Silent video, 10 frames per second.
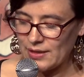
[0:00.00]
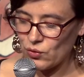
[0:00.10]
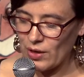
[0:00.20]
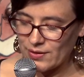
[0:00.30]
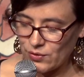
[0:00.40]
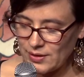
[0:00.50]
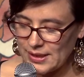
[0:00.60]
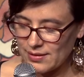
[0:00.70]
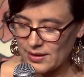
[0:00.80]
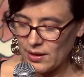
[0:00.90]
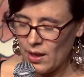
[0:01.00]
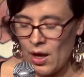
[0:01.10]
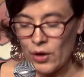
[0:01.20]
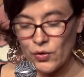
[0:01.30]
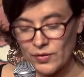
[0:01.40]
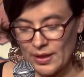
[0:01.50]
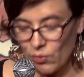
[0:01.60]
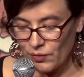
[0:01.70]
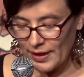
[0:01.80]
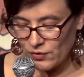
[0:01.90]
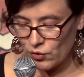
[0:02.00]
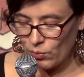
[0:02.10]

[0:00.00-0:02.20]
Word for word: et sur la société dans un contexte de